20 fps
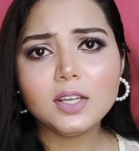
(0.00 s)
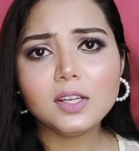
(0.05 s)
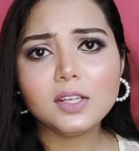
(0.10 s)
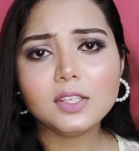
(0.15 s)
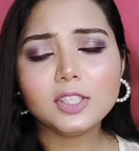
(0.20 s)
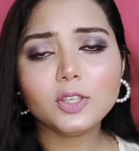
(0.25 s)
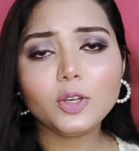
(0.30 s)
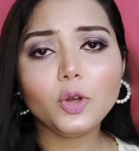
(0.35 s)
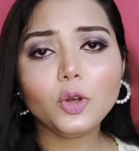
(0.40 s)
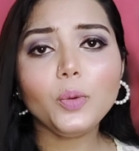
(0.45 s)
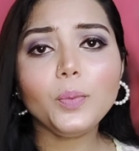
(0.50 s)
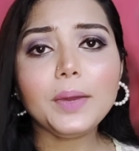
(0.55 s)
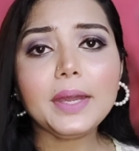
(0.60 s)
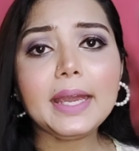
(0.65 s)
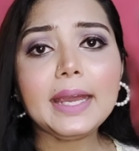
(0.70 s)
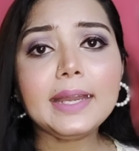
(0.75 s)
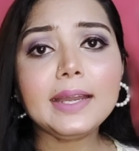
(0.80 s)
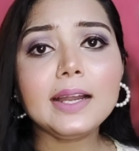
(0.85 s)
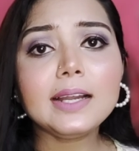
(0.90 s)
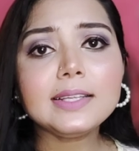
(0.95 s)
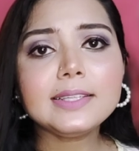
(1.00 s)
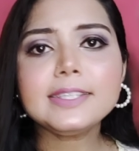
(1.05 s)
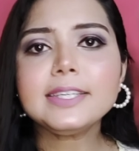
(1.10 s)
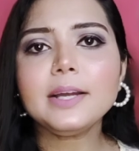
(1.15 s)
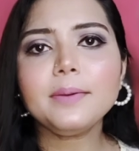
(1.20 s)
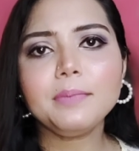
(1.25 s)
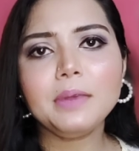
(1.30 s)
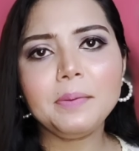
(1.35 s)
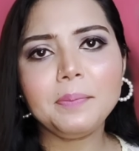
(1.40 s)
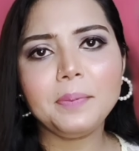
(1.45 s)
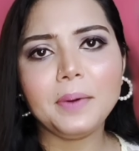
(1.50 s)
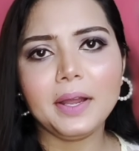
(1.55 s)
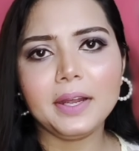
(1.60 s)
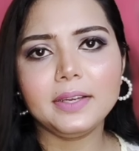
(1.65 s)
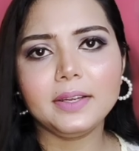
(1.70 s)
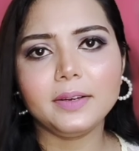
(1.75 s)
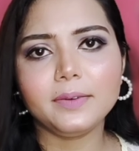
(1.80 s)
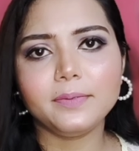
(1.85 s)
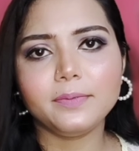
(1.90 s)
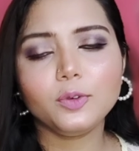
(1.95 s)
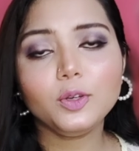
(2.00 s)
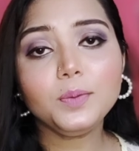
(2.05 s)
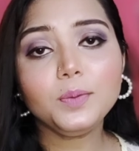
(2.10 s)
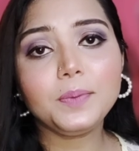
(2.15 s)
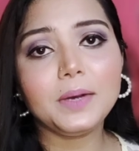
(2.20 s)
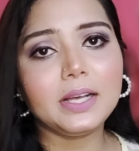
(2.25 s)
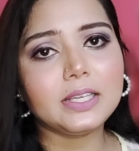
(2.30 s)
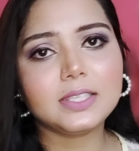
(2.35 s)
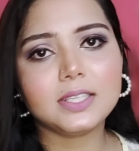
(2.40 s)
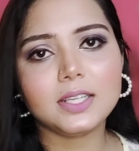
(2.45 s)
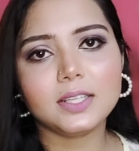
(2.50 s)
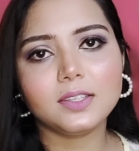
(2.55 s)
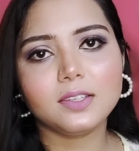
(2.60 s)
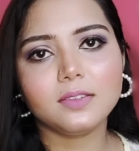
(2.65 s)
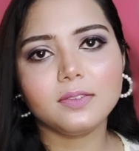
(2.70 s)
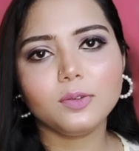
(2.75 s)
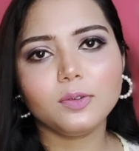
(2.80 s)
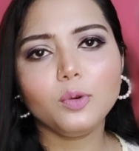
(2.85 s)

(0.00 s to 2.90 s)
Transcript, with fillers: সেরকম এনার্জি আমরা পাই না ওই পাঁচটা দিন